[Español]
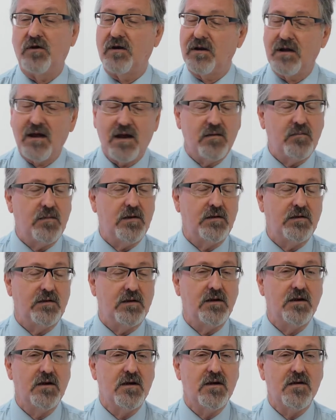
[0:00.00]

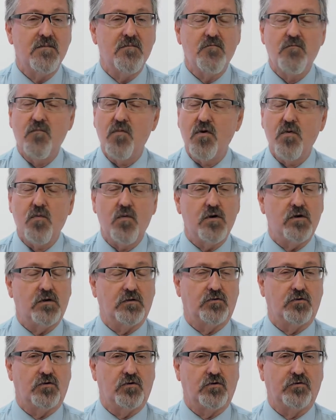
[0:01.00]
realmente muy bueno
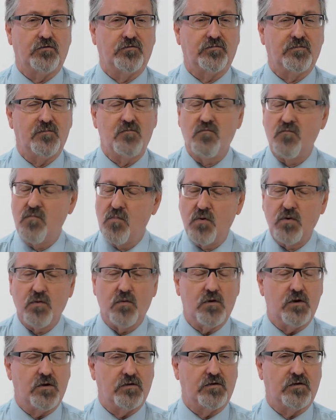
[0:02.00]
a todos, muy
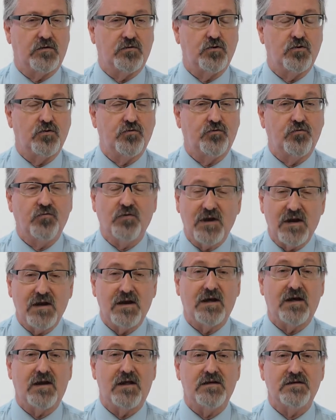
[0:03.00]
buenos a todos y un gran
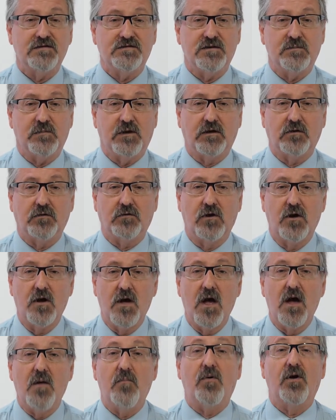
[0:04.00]
agradecimiento
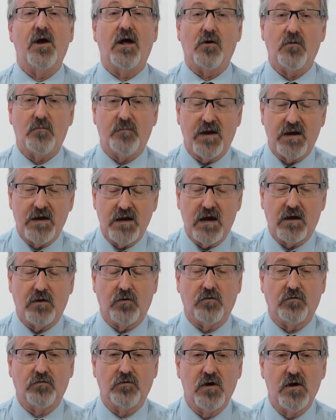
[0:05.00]
por
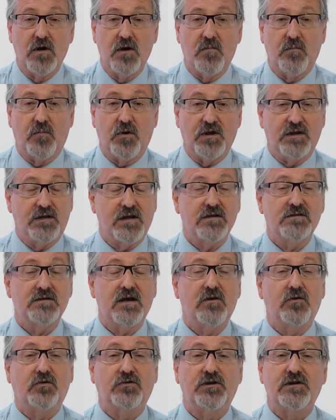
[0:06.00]
acompañarnos, por estar ya
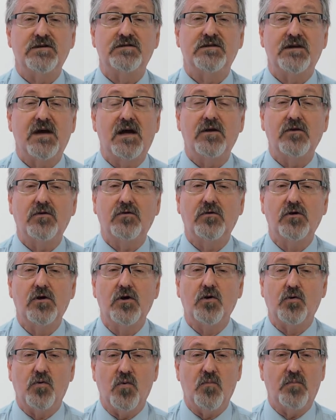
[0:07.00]
en los 13 años
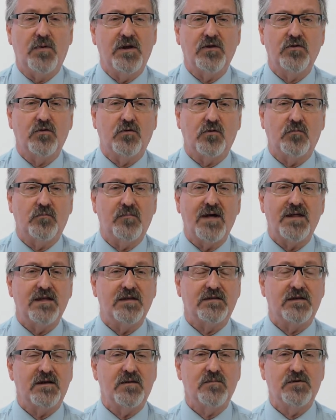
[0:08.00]
cumpliendo con más de
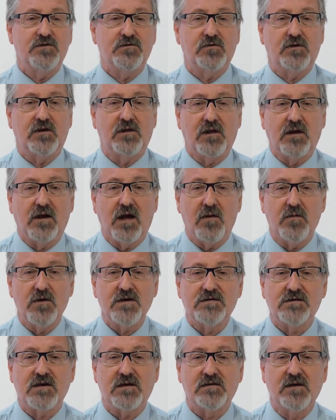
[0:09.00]
3 millones de
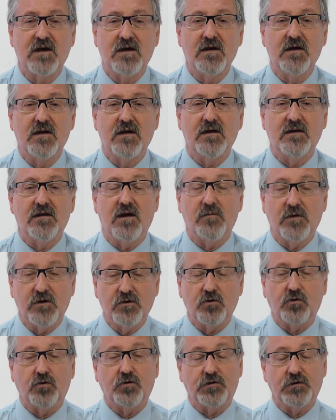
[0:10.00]
cabezas y
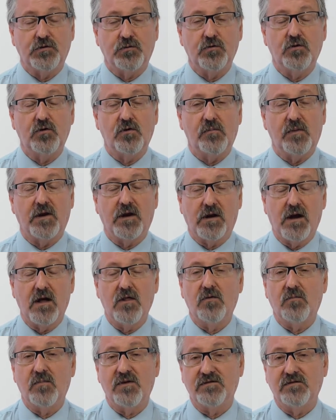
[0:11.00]
habiendo constituido el
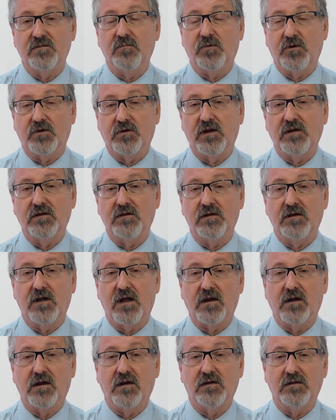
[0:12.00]
mercado más importante de
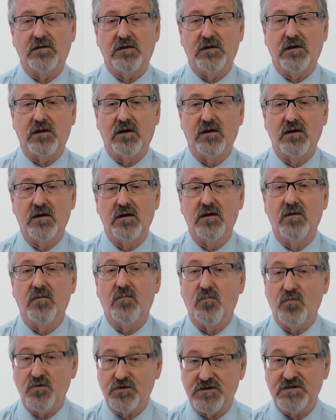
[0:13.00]
Argentina.
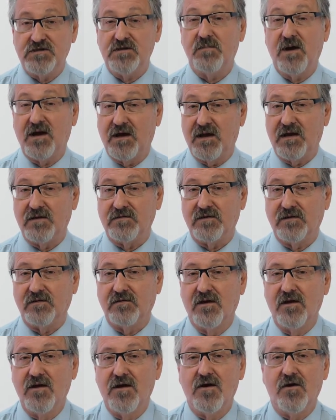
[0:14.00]
Muchísimas gracias.
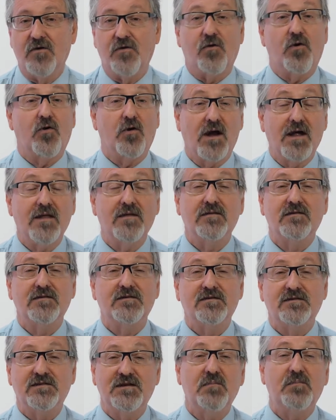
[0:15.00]
Rosgan
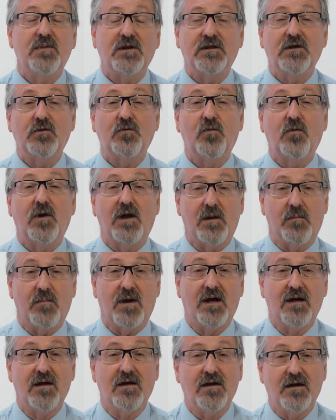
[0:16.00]
siempre tiene un
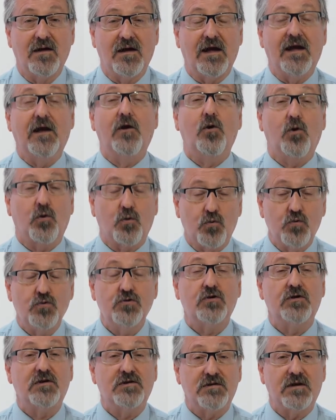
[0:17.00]
lema, el
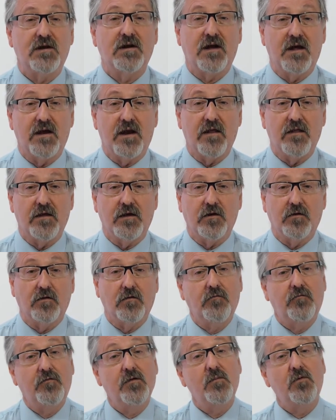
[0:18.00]
orgullo de ser ganadero.
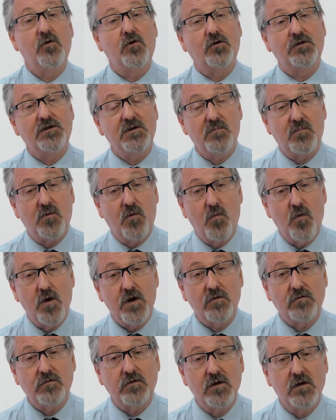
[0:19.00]
Fuimos en los tiempos
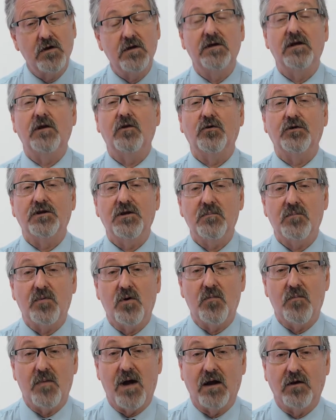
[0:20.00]
buenos y en los
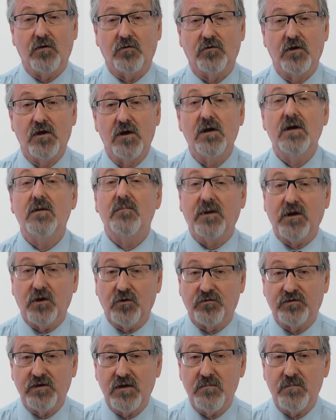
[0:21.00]
tiempos malos pero
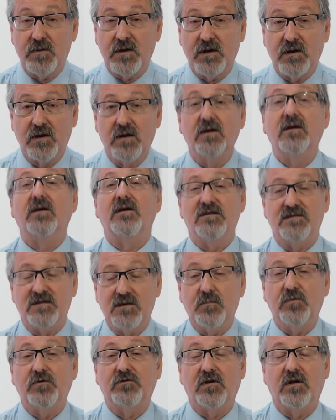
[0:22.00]
siempre
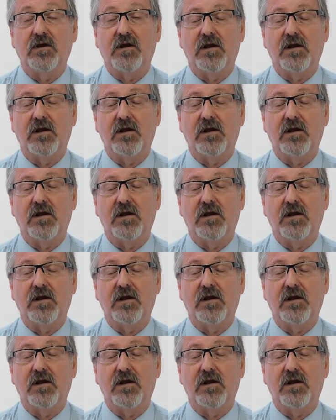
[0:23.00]
quisimos ser